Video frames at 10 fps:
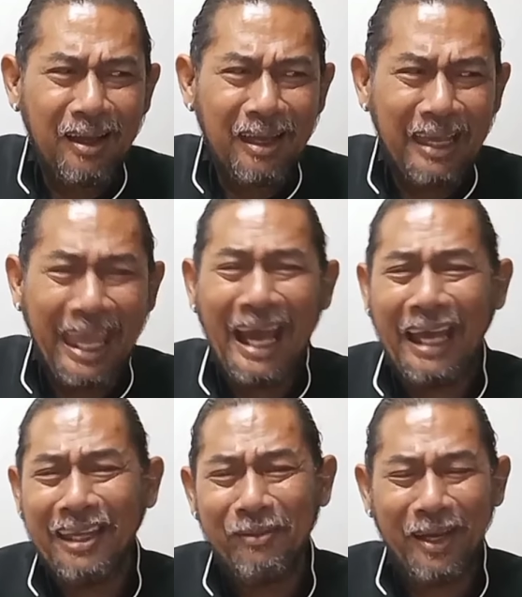AI
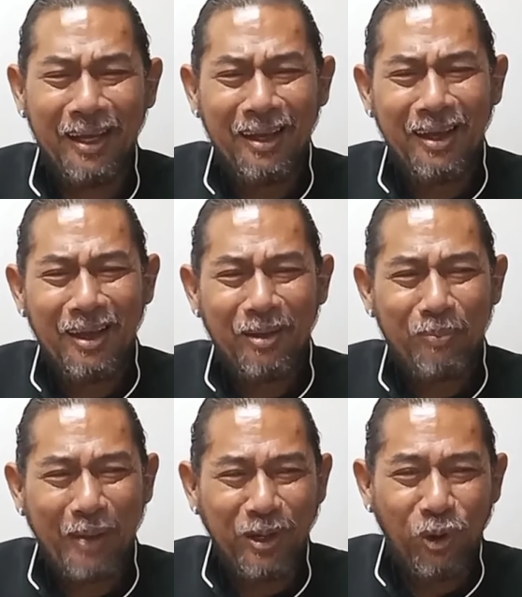ใช่ไหม
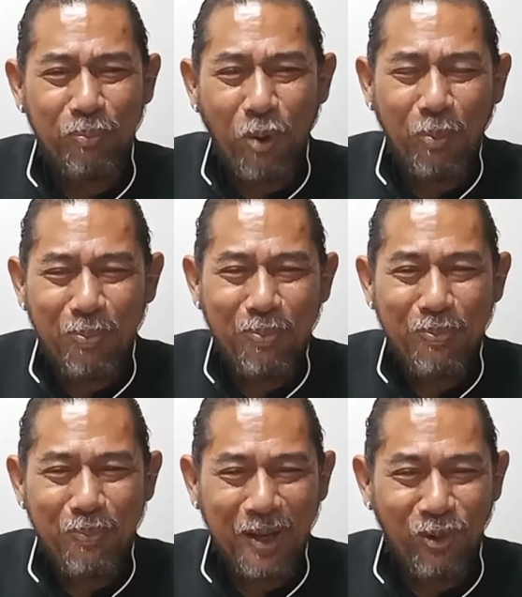ไปดูปุ๊บ
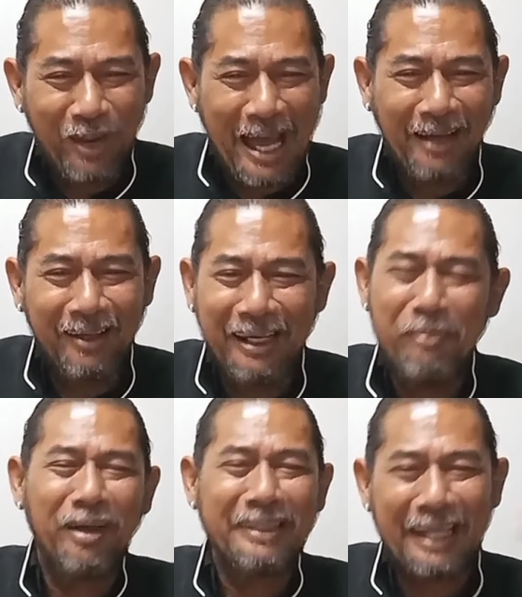ไปดูครั้งหนึ่งเดี๋ยว
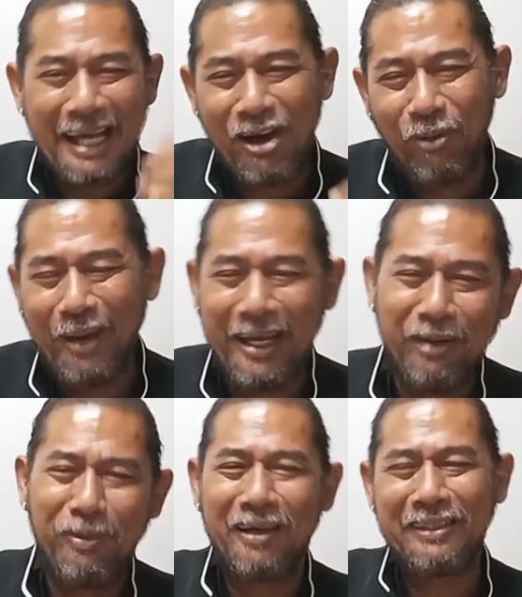มันก็จะเข้ามา เดี๋ยว
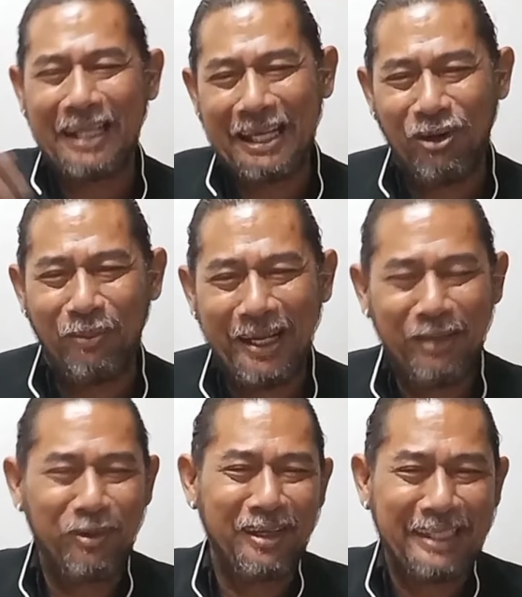มันก็จะเข้ามา เดี๋ยว
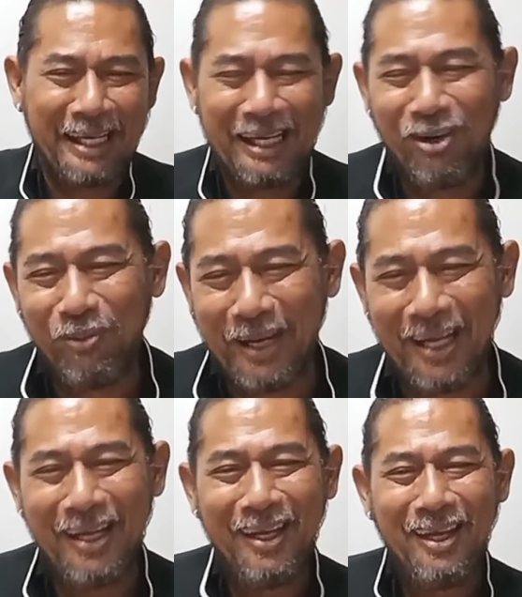มันก็จะเข้ามา
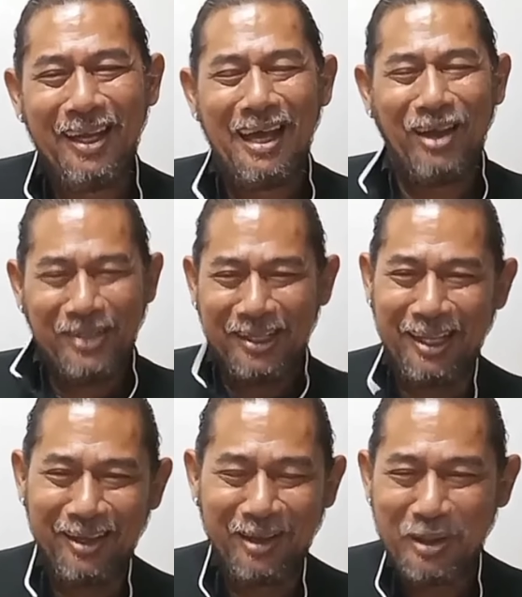เอาจริ
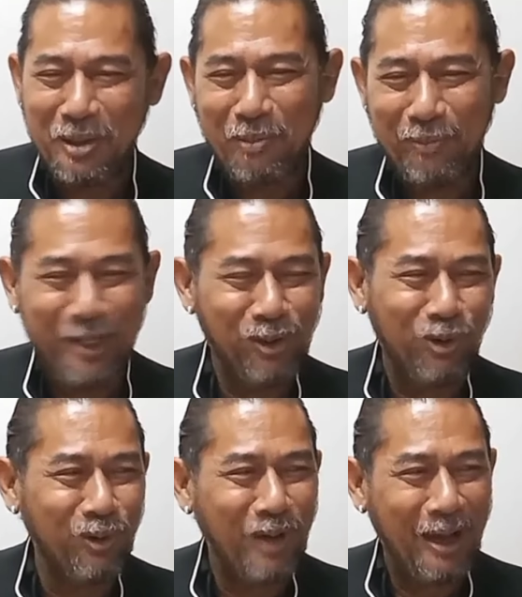งๆไปดู
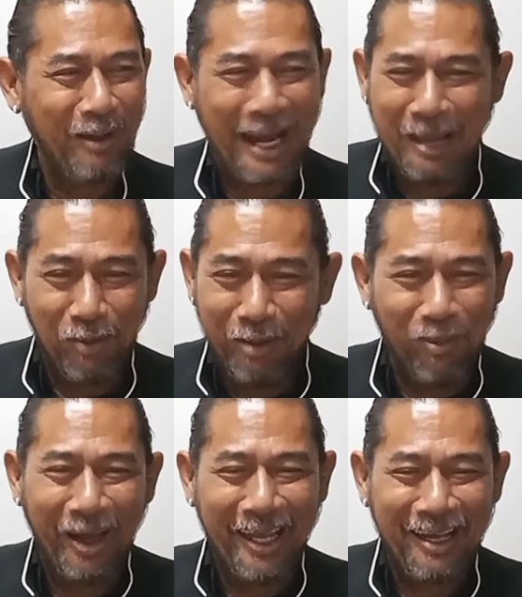อะไร
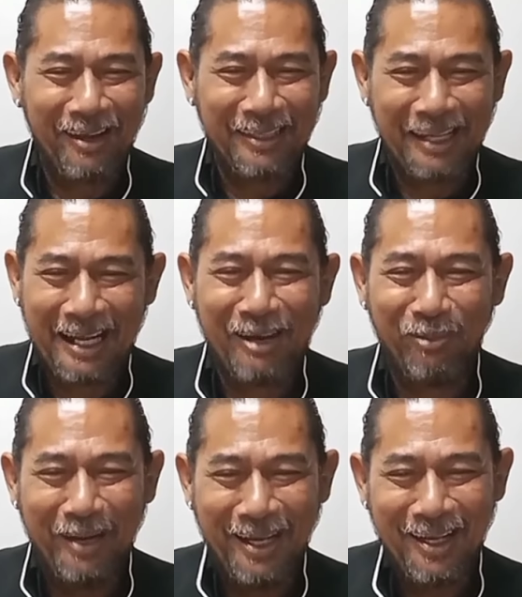บ่อยๆเขาจะเข้ามา